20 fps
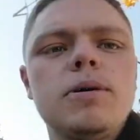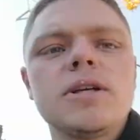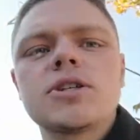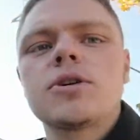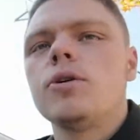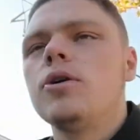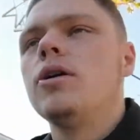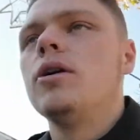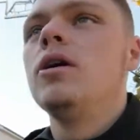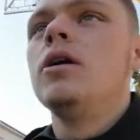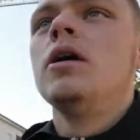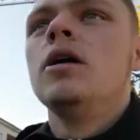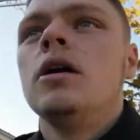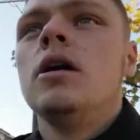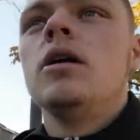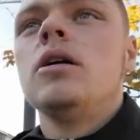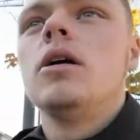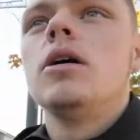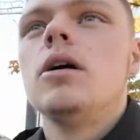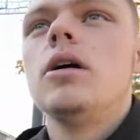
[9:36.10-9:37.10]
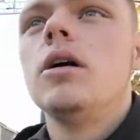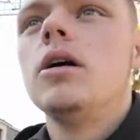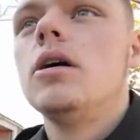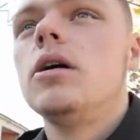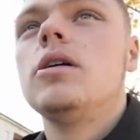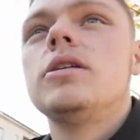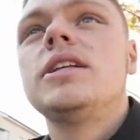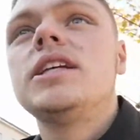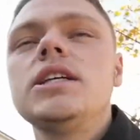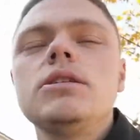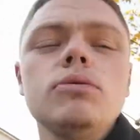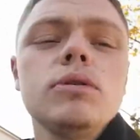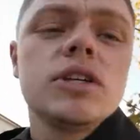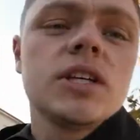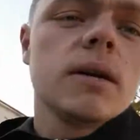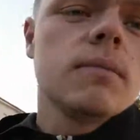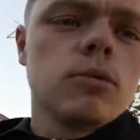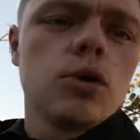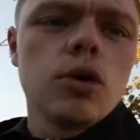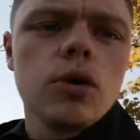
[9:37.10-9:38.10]
parce que
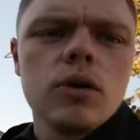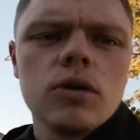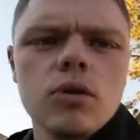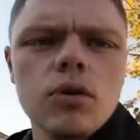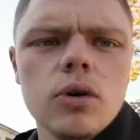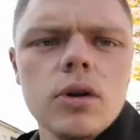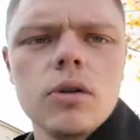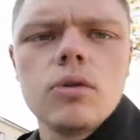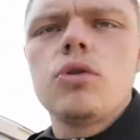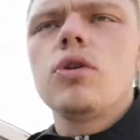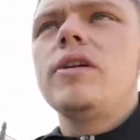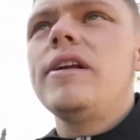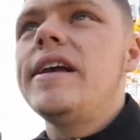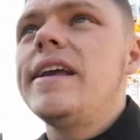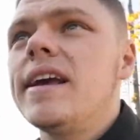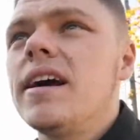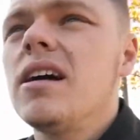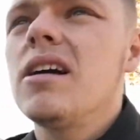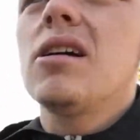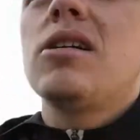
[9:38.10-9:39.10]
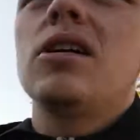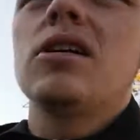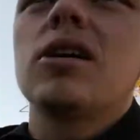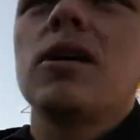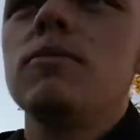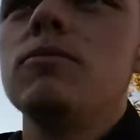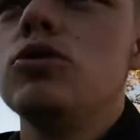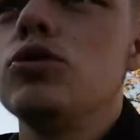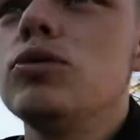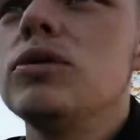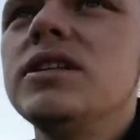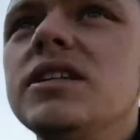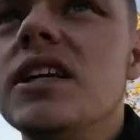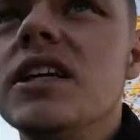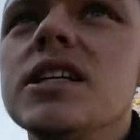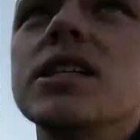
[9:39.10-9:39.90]
18ème de, de, de, Ligue 1, comme je vous disais,